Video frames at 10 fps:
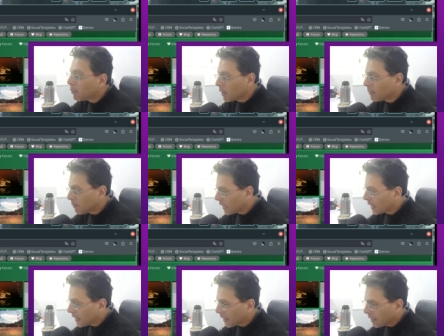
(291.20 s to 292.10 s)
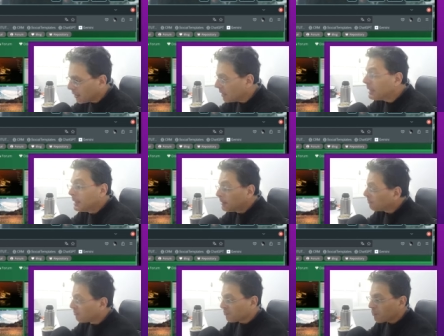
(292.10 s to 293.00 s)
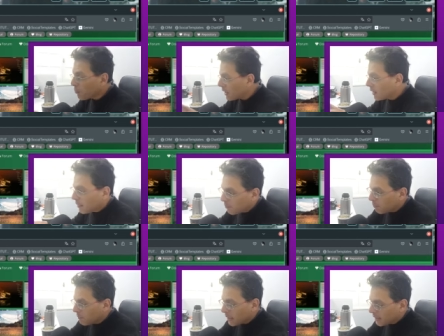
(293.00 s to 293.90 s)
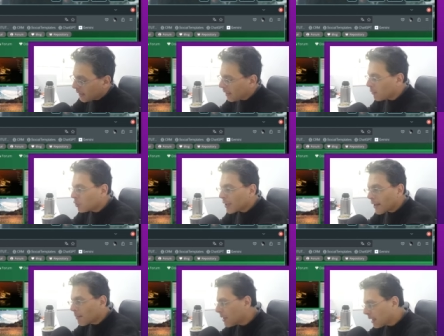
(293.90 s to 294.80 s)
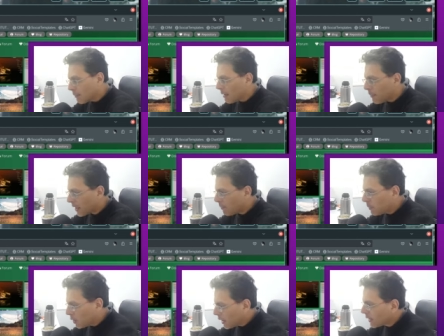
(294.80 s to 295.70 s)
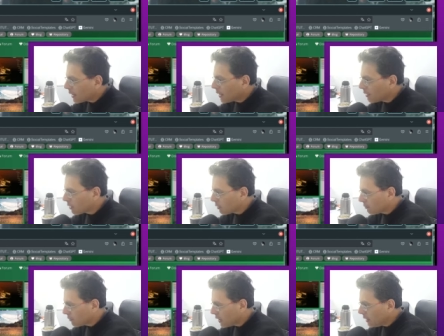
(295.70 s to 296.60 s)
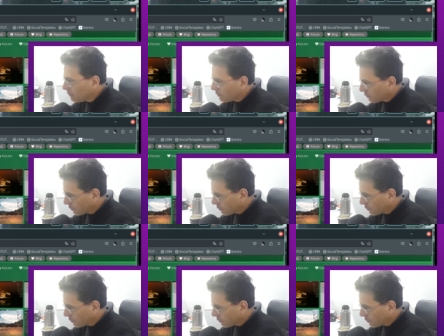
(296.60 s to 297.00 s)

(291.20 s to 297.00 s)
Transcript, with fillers: ponen para que la gente eh, tenga otra herramienta más para explorar esta distro. ¿sí?